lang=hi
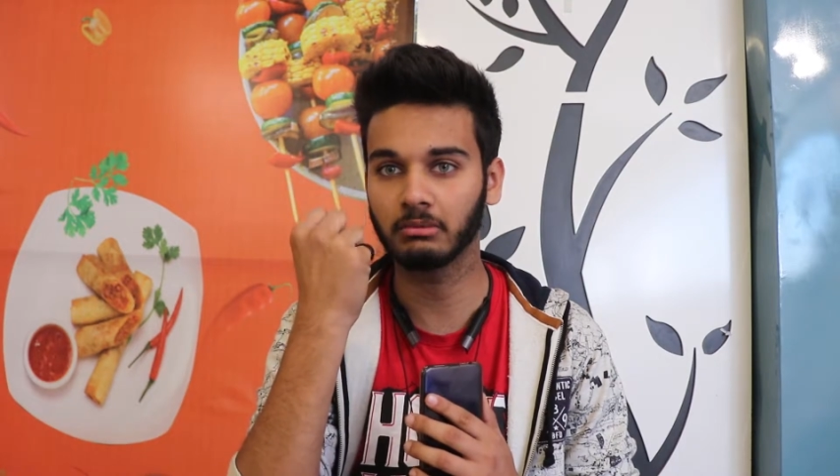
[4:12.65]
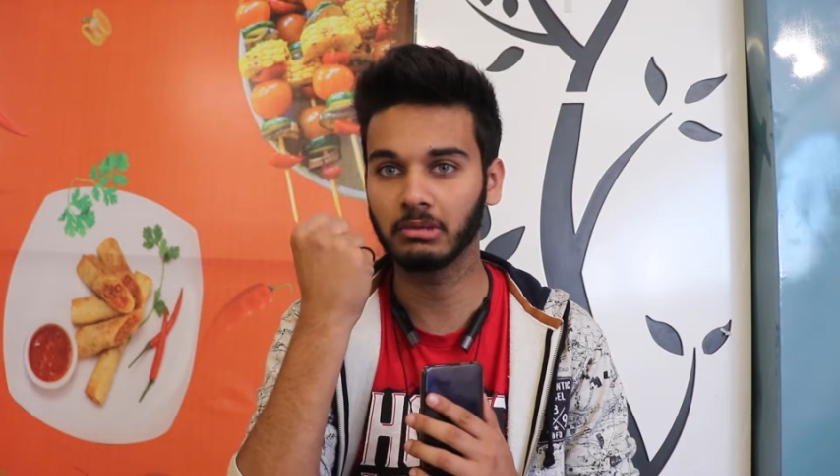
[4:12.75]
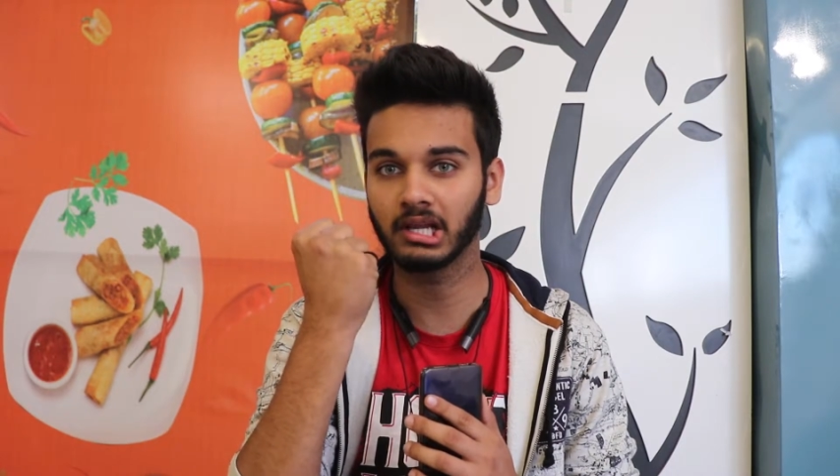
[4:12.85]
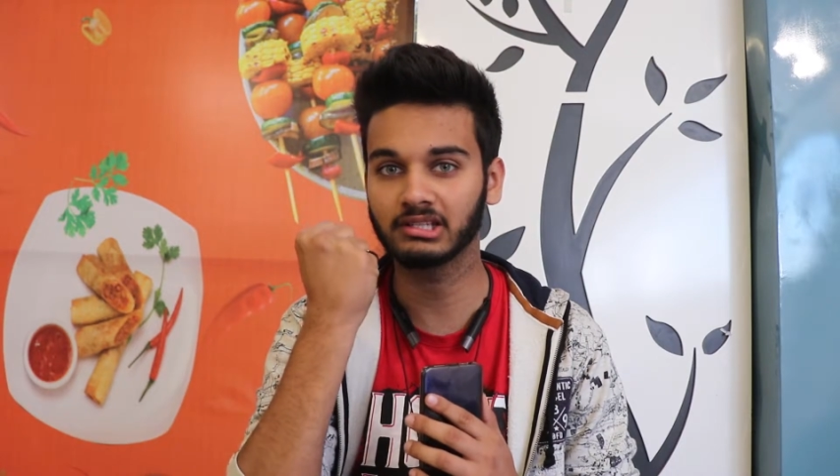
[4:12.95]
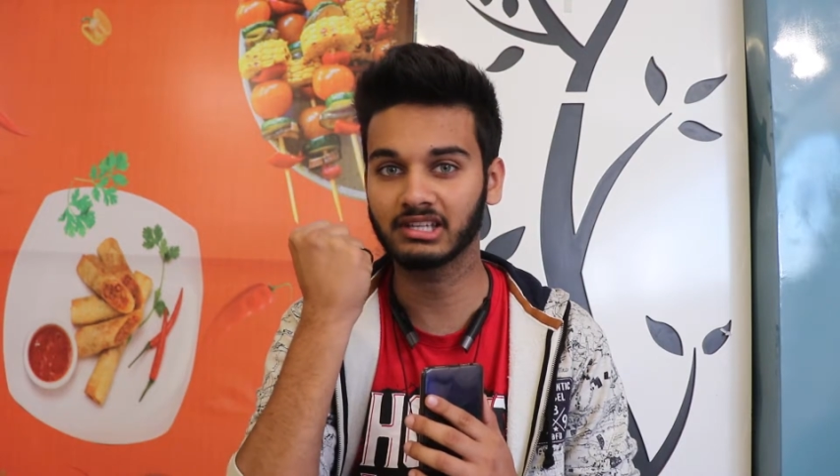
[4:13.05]

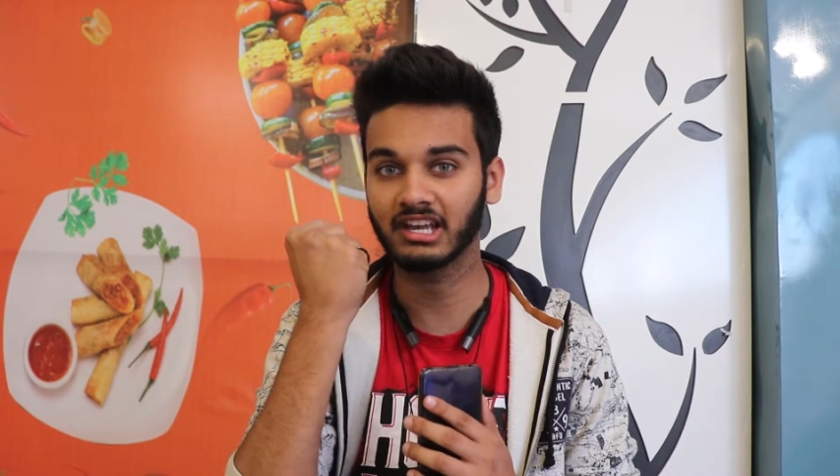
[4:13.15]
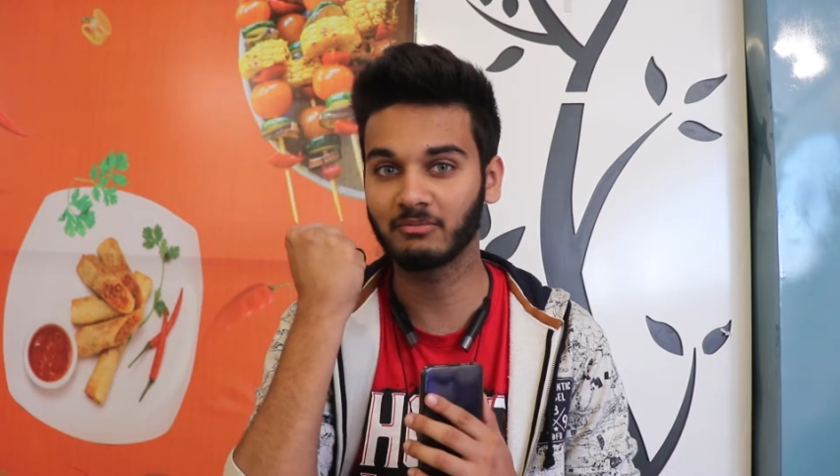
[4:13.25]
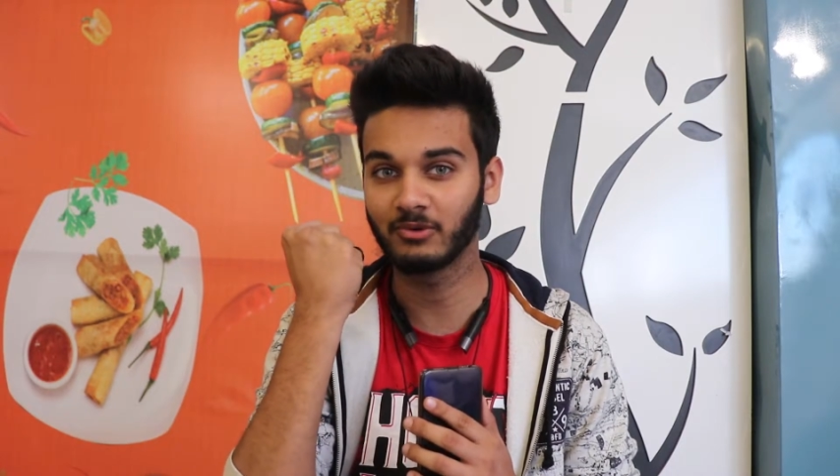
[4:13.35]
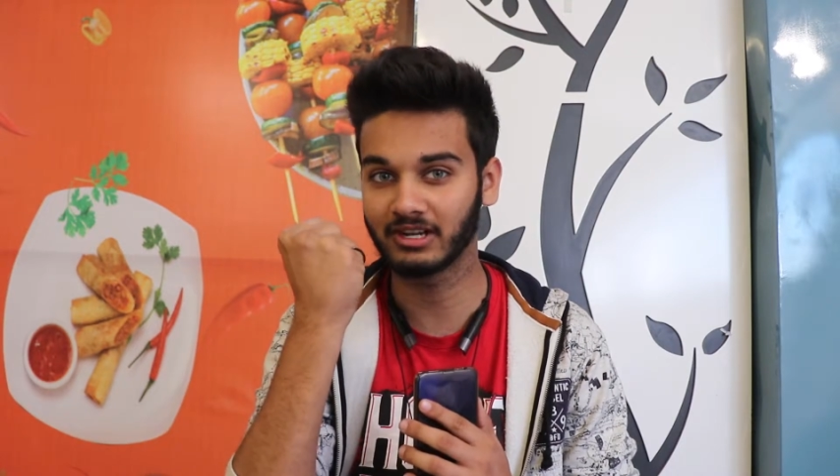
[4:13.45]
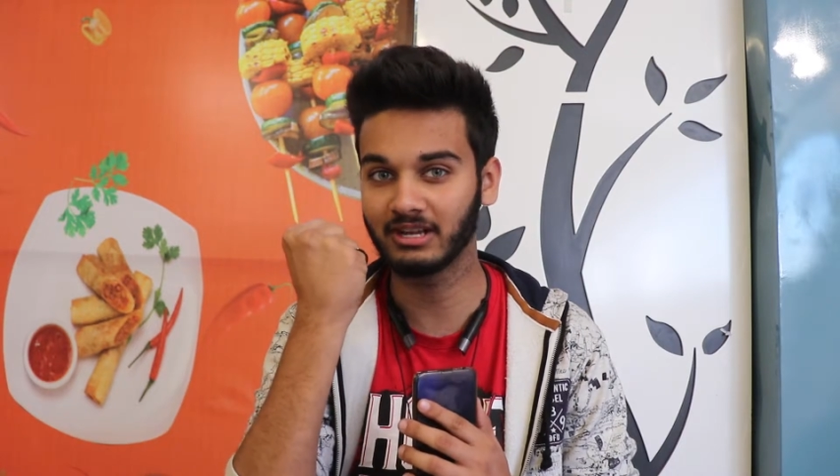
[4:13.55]
मिलन से एक
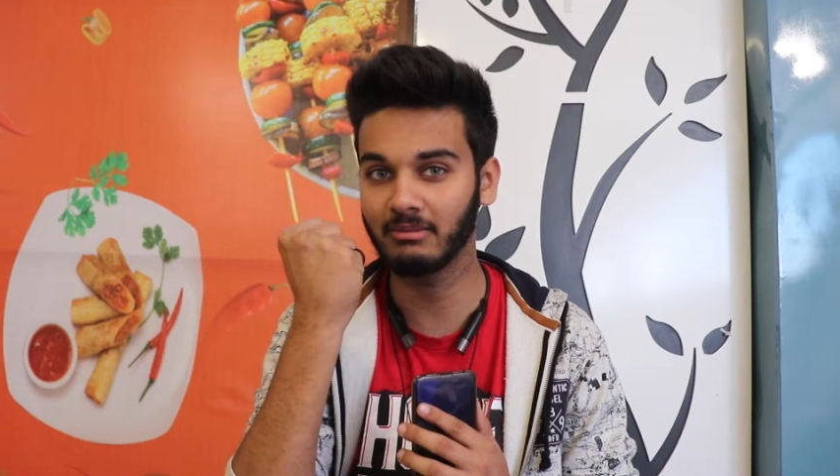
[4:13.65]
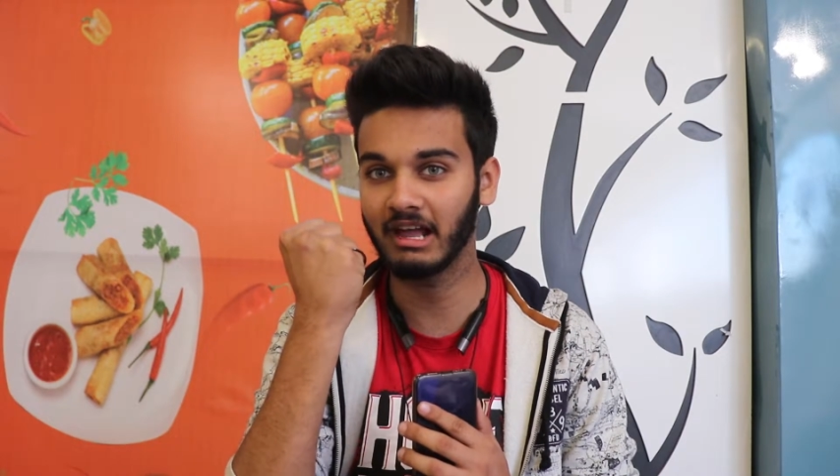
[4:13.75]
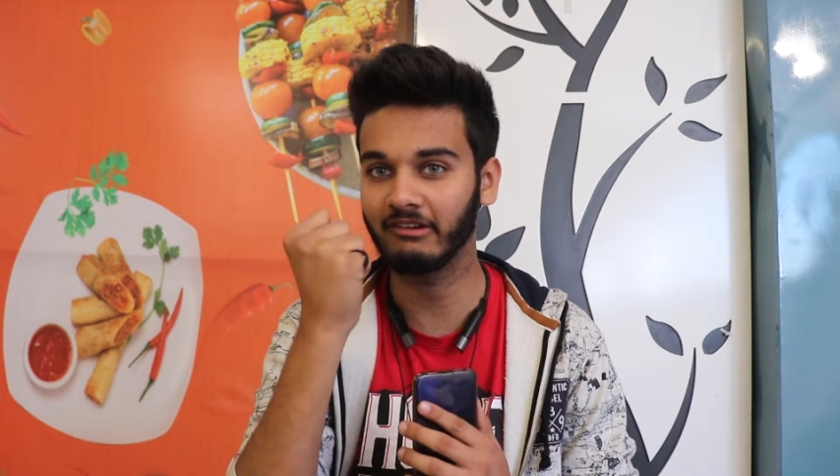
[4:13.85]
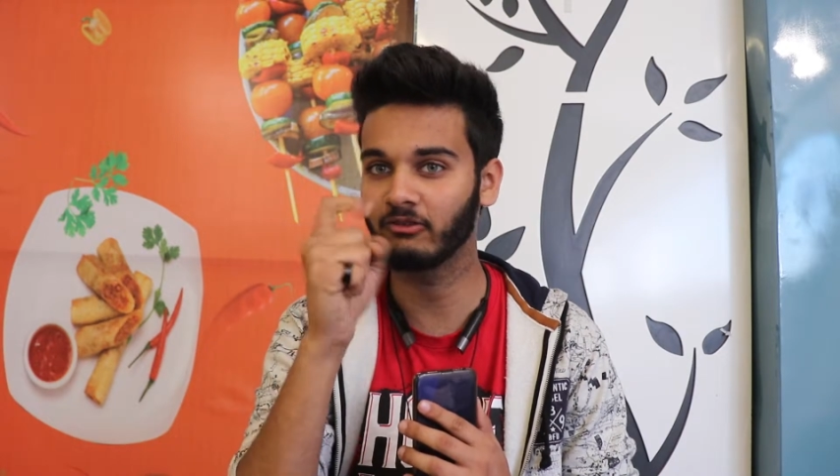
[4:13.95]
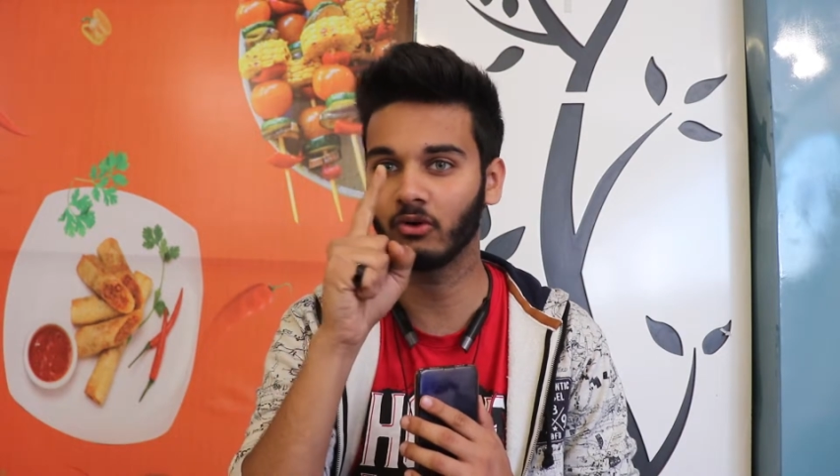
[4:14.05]
मुट्ठी
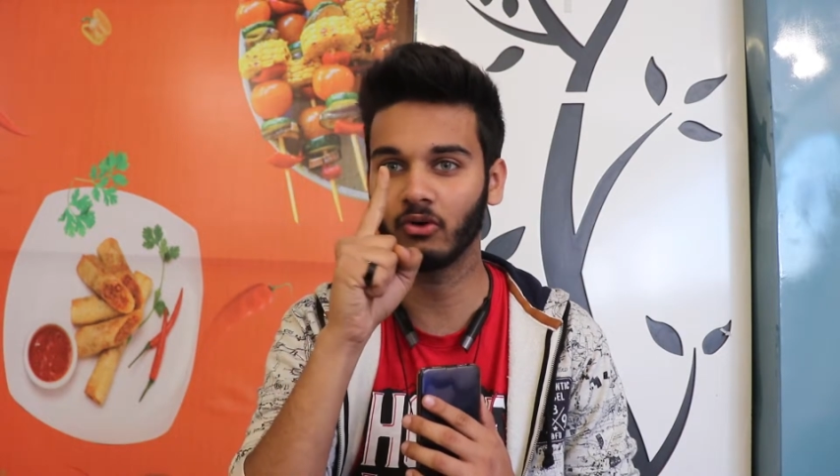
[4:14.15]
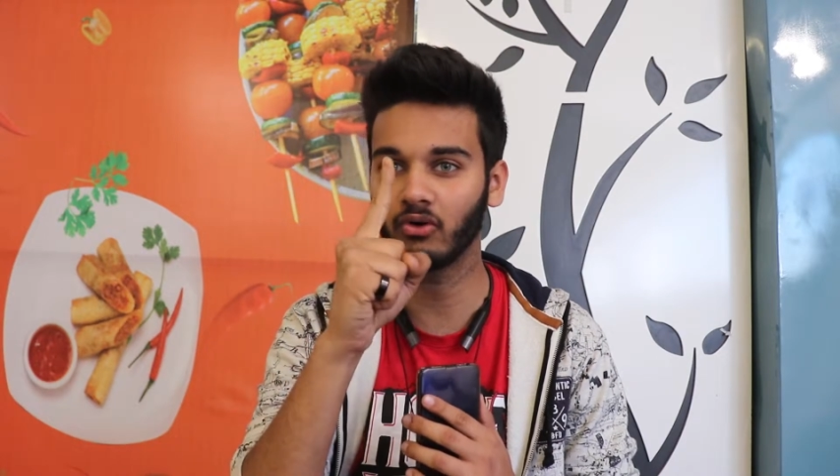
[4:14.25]
में वो